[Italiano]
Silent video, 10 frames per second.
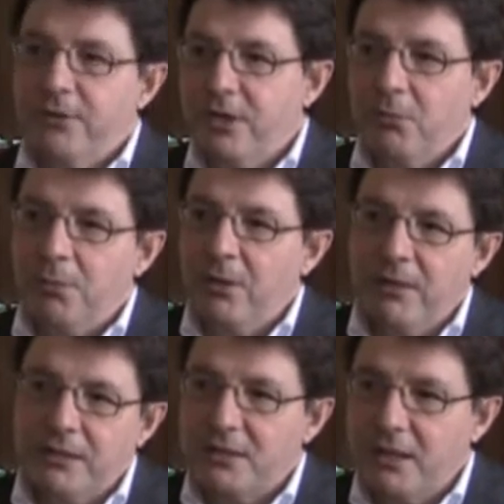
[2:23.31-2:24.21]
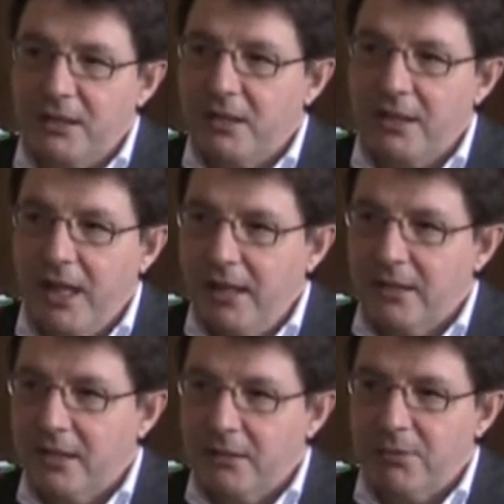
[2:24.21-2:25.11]
siamo più avvantaggiati di
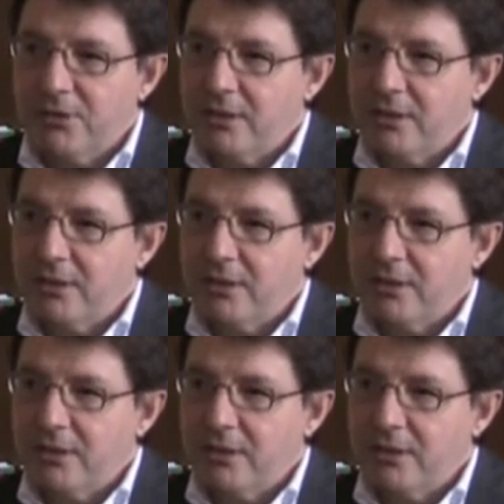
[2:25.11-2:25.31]
altri per